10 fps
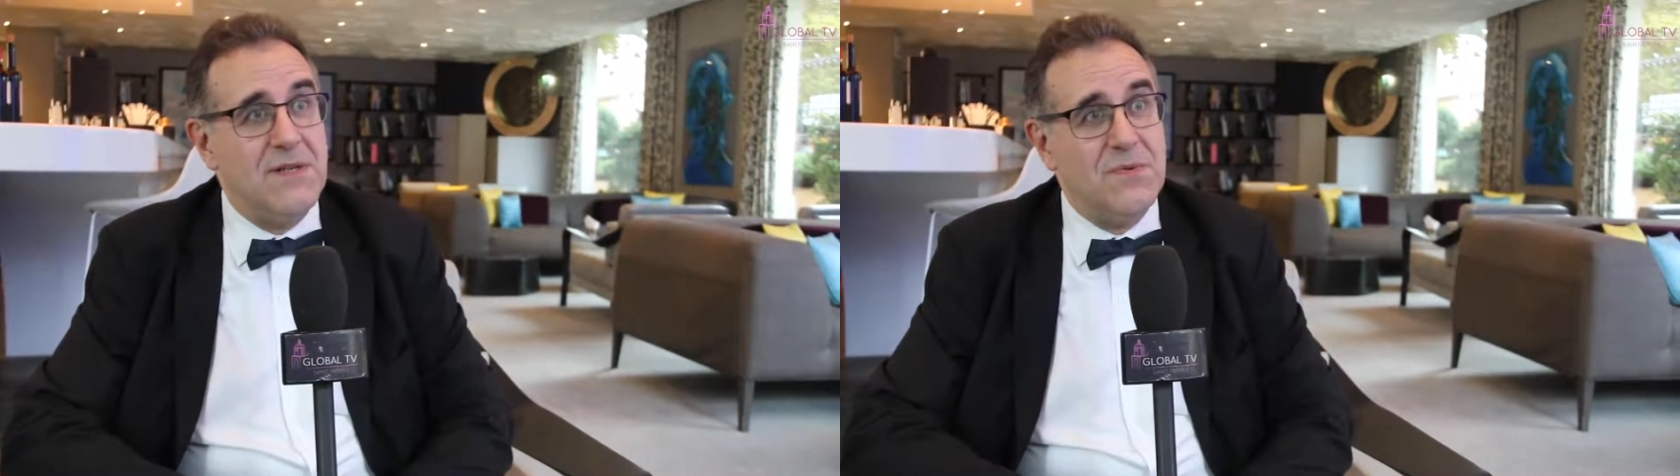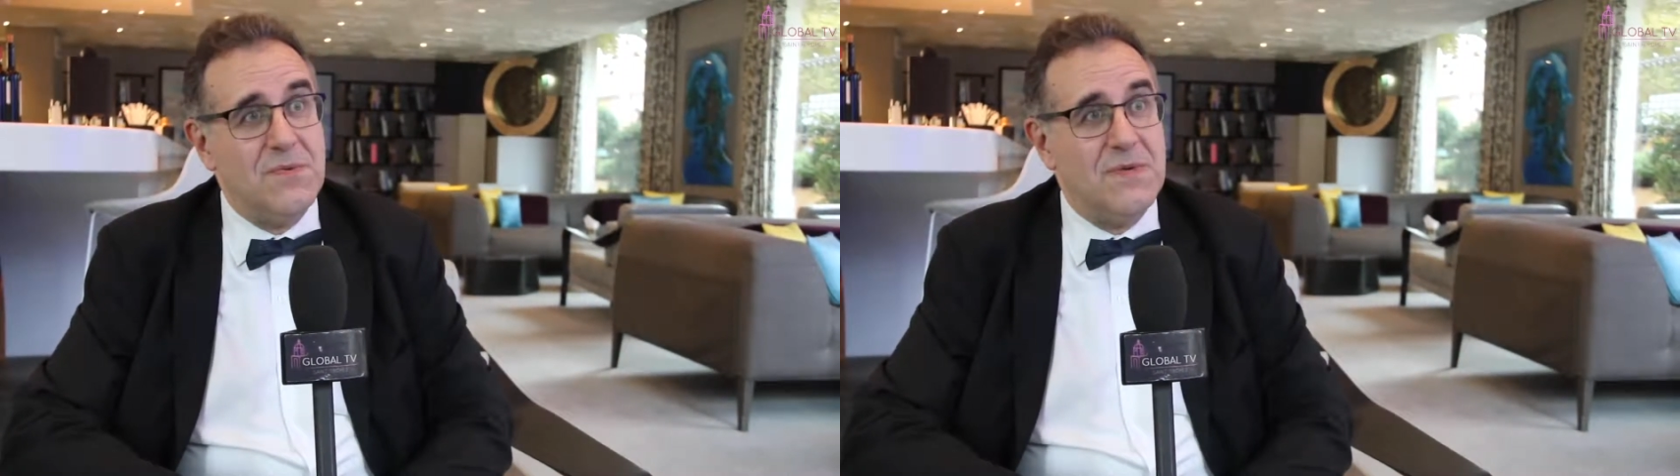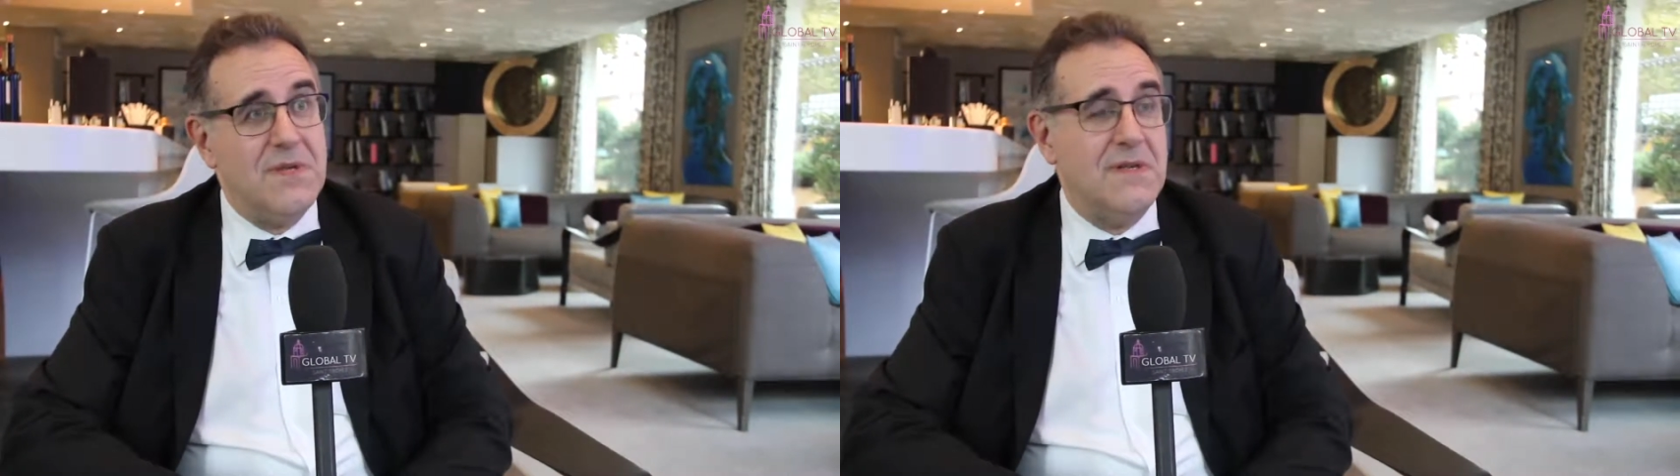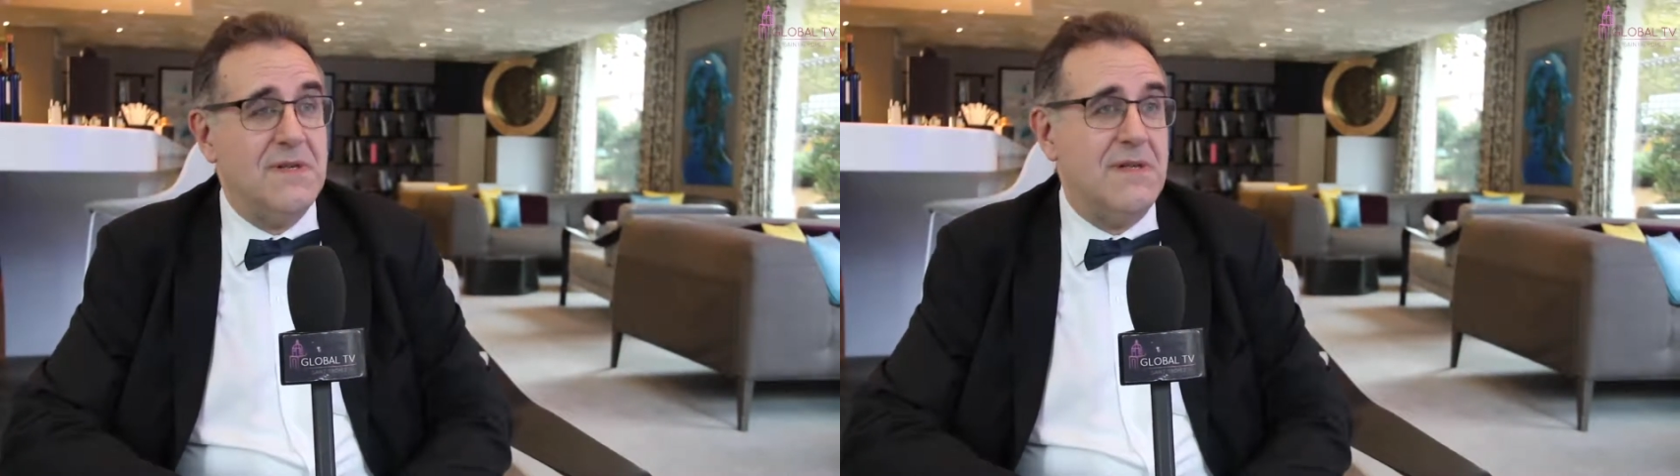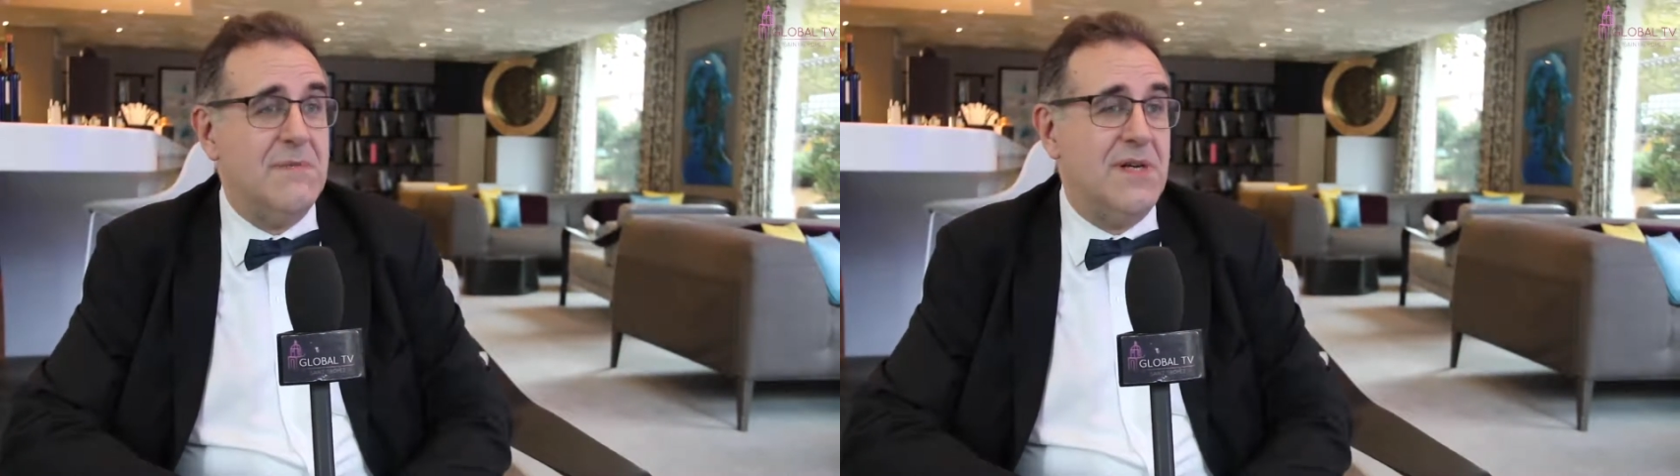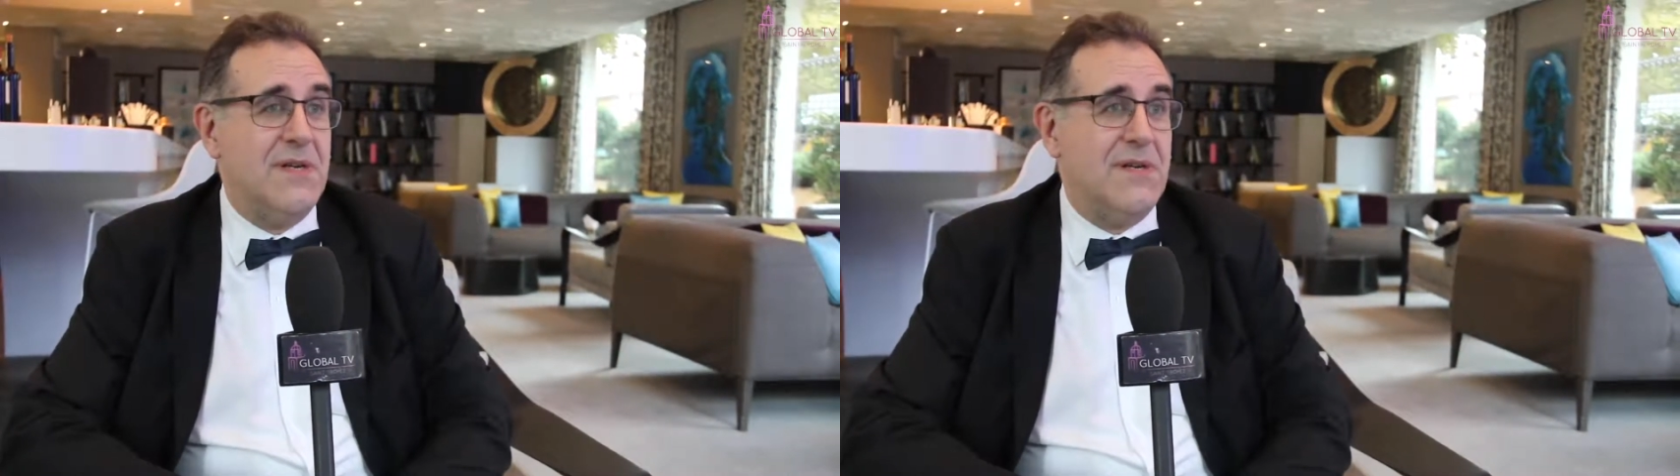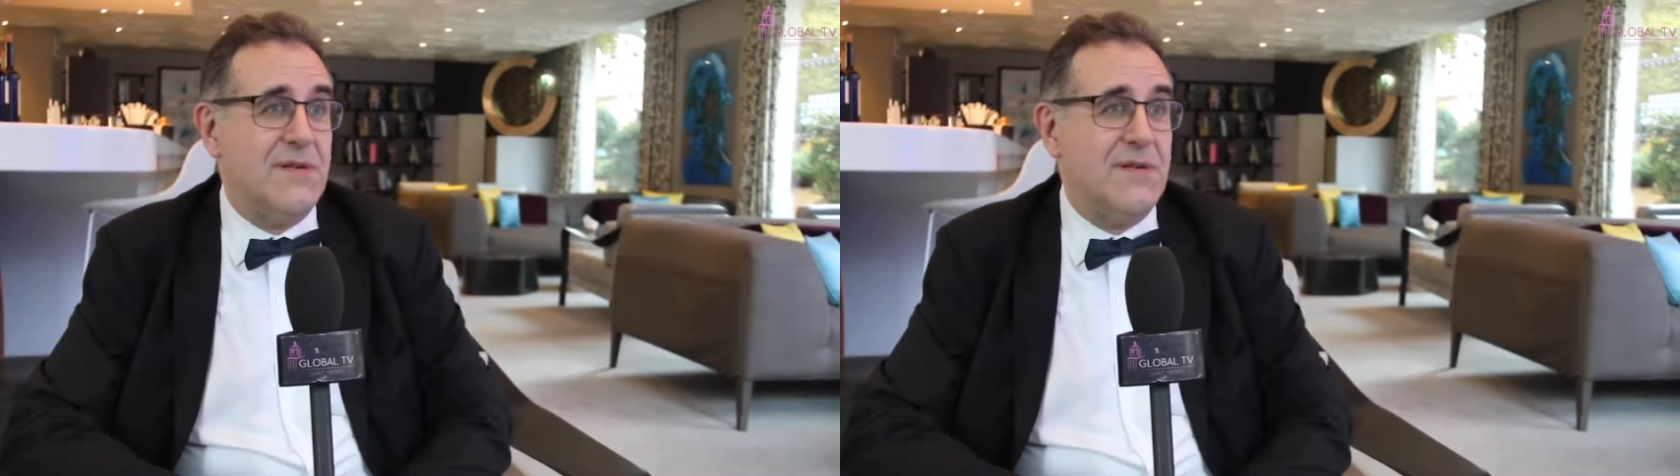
donc j'ai décidé ben,